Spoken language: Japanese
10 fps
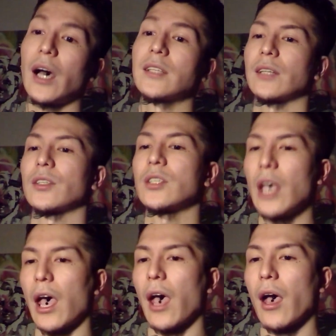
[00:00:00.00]
挨拶し
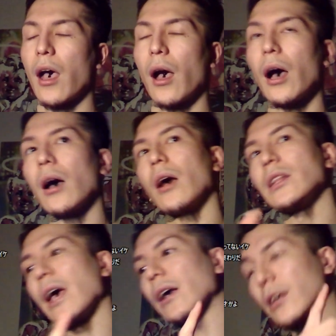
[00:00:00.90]
て、ん
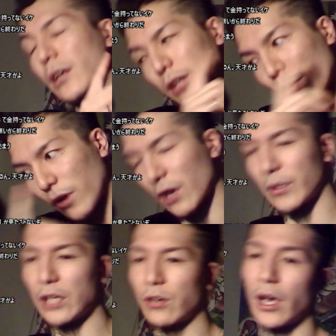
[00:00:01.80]
で、キャバクラ
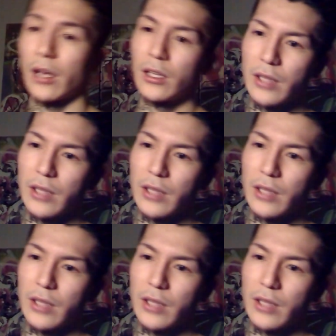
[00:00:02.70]
まで行くやん。